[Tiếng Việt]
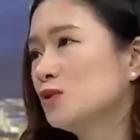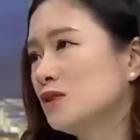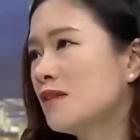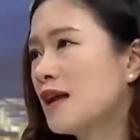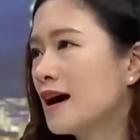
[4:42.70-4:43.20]
ví dụ
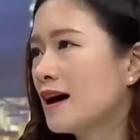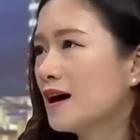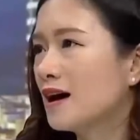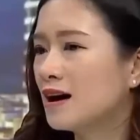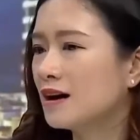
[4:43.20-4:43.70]
như
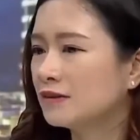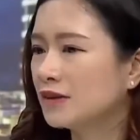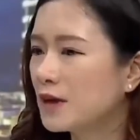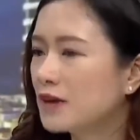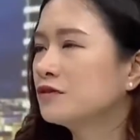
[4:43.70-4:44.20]
là uh,
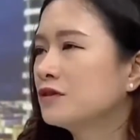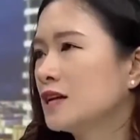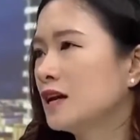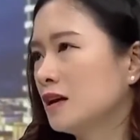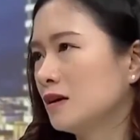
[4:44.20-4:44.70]
nếu mà anh
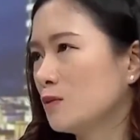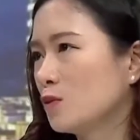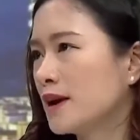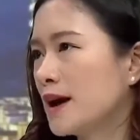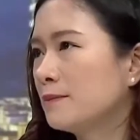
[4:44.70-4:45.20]
Phương và gia đình
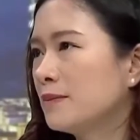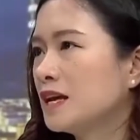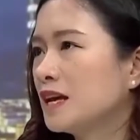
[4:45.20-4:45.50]
một năm